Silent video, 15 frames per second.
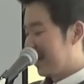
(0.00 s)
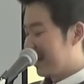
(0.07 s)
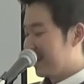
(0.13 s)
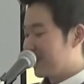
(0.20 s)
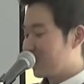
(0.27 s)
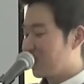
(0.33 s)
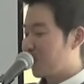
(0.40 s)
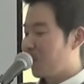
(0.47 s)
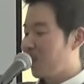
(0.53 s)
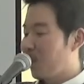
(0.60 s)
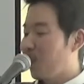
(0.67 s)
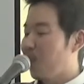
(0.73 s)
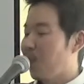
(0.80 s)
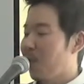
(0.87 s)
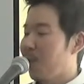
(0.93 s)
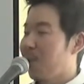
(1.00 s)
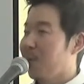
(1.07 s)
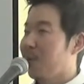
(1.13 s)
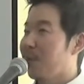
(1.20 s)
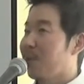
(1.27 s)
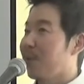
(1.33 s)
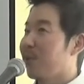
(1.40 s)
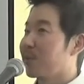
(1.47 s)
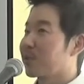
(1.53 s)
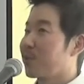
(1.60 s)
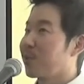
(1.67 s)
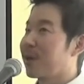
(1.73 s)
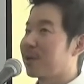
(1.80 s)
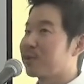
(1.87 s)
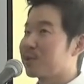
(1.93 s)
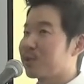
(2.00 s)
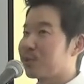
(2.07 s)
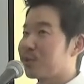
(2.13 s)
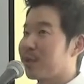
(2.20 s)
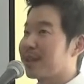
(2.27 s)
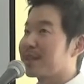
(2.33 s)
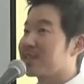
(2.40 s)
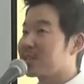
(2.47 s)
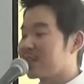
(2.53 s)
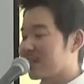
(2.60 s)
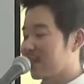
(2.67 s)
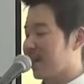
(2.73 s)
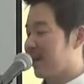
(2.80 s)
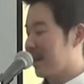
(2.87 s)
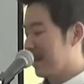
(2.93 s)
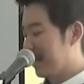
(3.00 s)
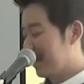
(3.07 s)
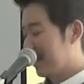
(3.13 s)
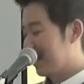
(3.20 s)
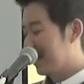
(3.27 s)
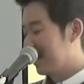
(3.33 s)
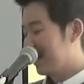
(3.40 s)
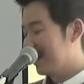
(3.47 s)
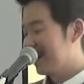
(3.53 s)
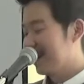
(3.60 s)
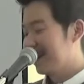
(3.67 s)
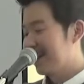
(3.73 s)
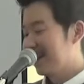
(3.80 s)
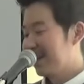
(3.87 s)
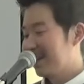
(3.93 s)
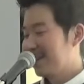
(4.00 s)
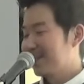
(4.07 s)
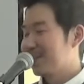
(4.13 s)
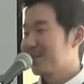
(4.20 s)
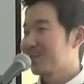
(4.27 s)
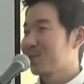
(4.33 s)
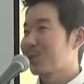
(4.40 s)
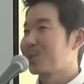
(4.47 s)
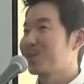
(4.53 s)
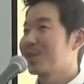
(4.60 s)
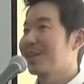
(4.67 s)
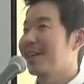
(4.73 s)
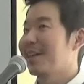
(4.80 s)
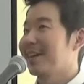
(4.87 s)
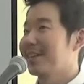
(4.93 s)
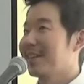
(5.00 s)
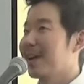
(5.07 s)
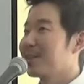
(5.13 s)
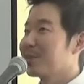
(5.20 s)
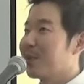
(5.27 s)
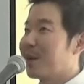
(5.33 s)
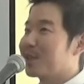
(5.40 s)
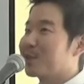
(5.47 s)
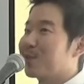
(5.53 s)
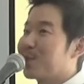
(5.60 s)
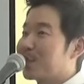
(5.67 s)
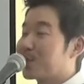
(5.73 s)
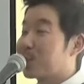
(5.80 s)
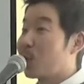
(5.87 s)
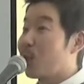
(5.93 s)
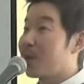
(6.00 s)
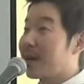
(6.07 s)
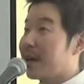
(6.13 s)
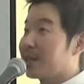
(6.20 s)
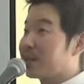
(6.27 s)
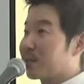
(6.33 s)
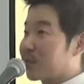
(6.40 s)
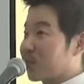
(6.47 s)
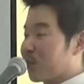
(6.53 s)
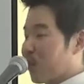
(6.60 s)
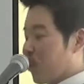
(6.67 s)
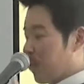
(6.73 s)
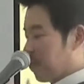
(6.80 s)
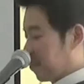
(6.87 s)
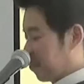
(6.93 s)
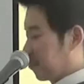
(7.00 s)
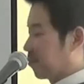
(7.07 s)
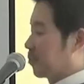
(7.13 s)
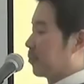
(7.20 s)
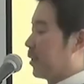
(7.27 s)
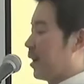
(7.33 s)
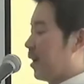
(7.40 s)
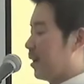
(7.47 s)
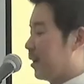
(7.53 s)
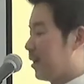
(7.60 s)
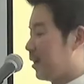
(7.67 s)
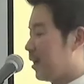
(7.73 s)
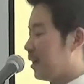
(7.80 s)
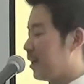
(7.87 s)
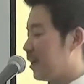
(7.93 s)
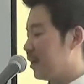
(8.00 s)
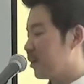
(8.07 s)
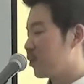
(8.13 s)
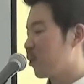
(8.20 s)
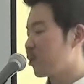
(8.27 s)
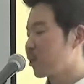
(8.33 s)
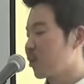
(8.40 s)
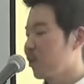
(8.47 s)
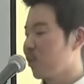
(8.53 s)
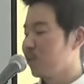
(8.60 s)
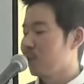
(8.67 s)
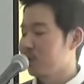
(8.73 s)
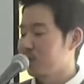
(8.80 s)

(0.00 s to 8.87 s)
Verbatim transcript: それを教会の人々が気づいた。そして何の恥もなく教会にもその、まあ、同僚の